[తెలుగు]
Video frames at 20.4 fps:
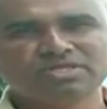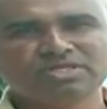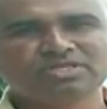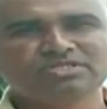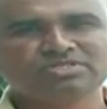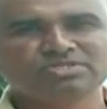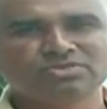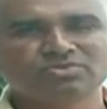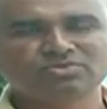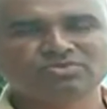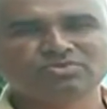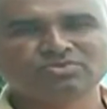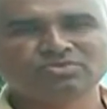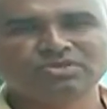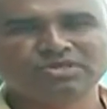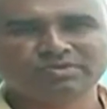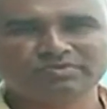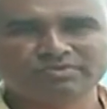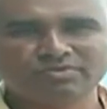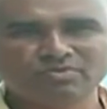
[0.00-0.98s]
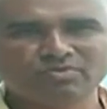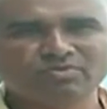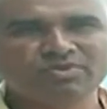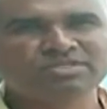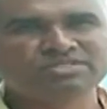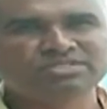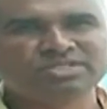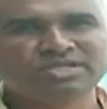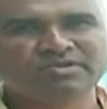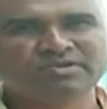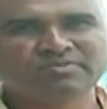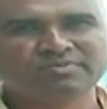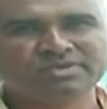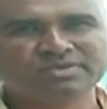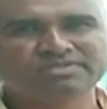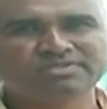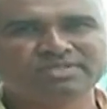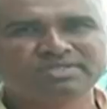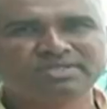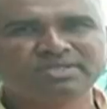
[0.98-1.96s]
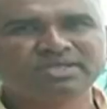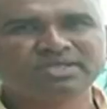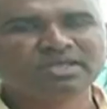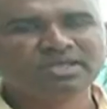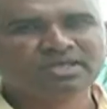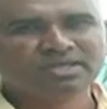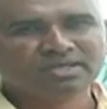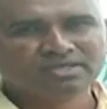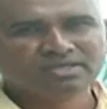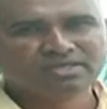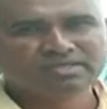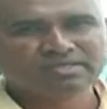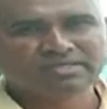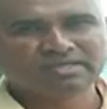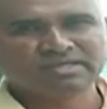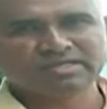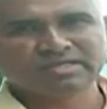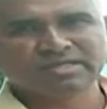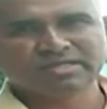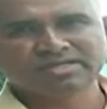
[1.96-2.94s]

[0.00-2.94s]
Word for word: ఏం జరుగుతుందో ఎవరు ఊహించలేని పరిస్థితి ఎందుకంటే ఆ